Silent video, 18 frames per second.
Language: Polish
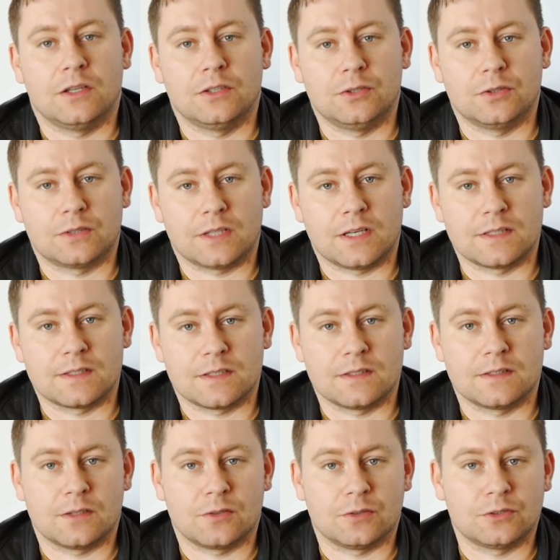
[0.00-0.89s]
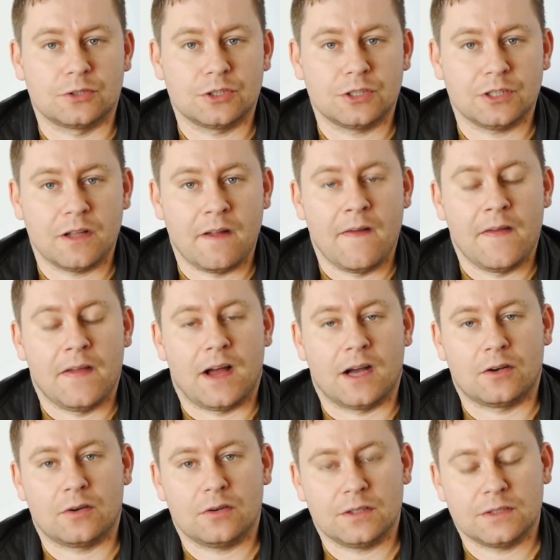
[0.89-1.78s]
JS-03,
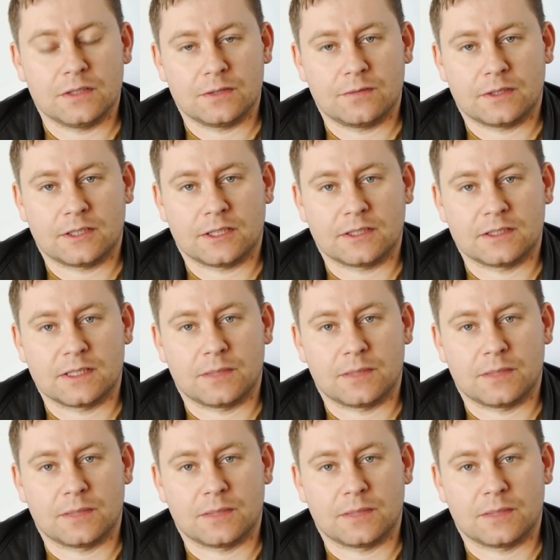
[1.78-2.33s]
a kolejne dwa takie